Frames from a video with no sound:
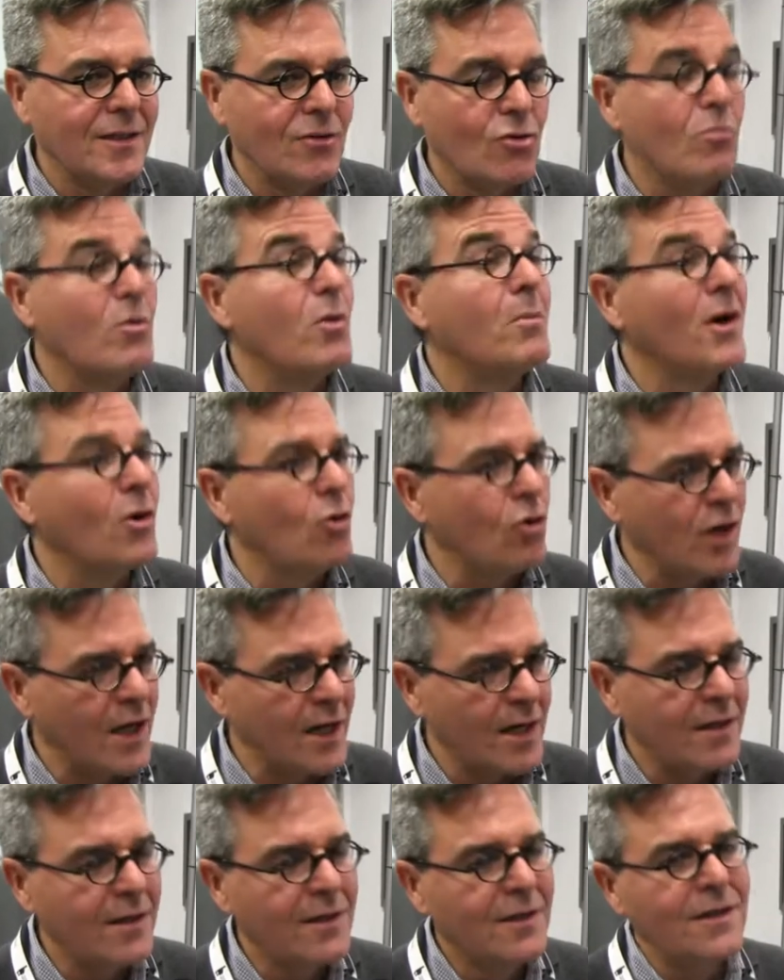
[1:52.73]
cómo
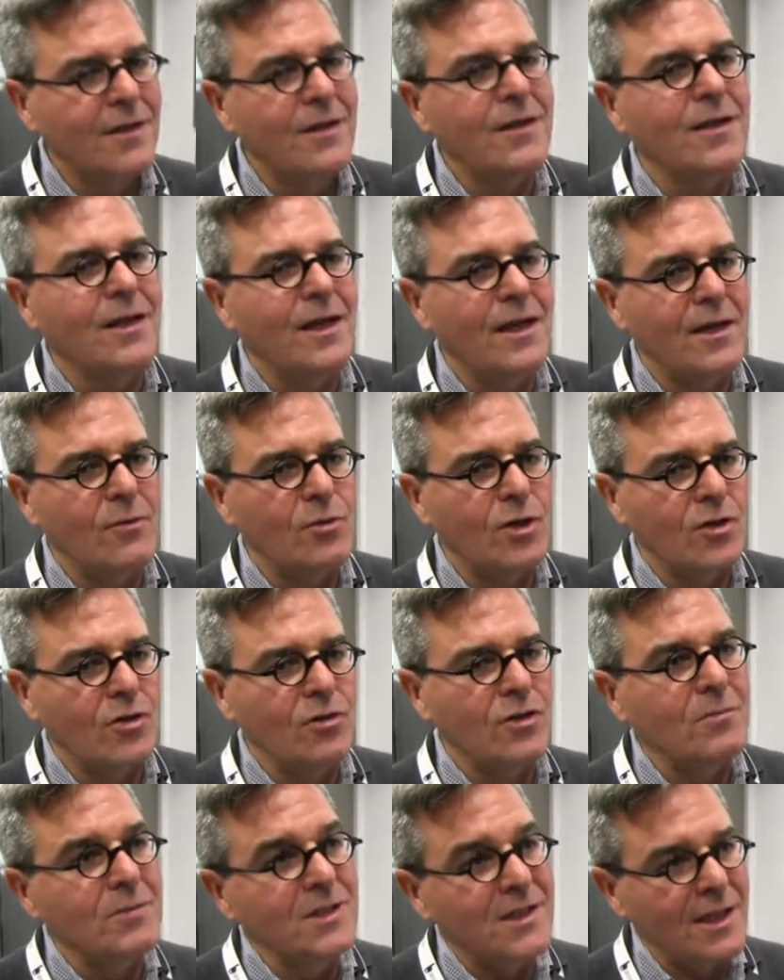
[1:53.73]
mejorar la
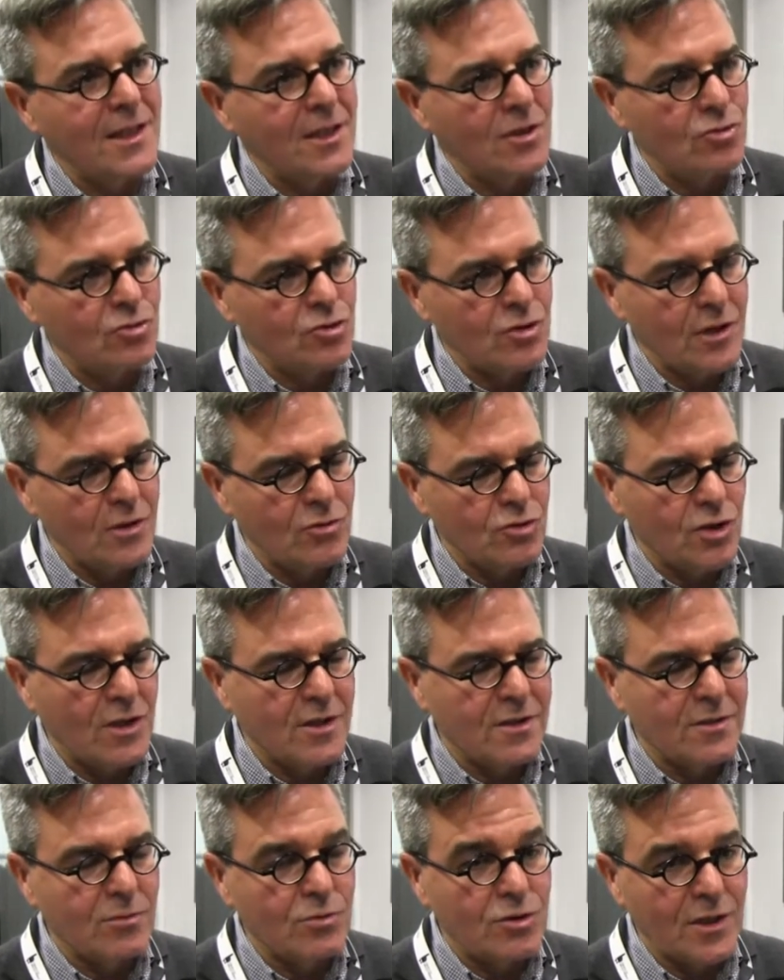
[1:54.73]
elaboración de metadatos de los
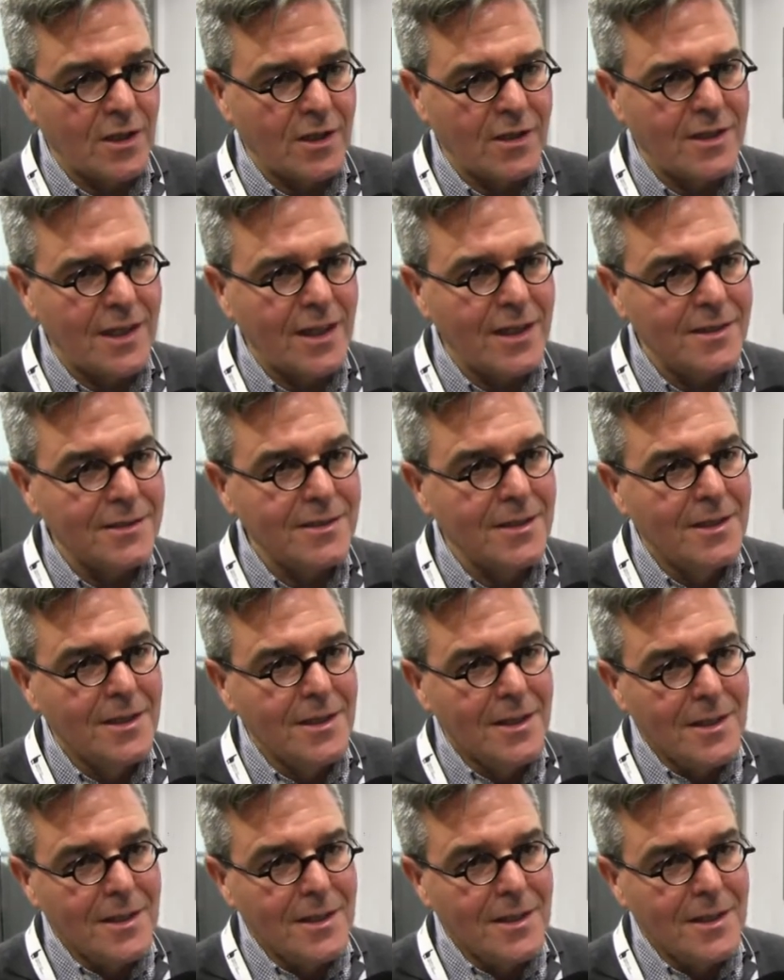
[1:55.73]
archivos digitales.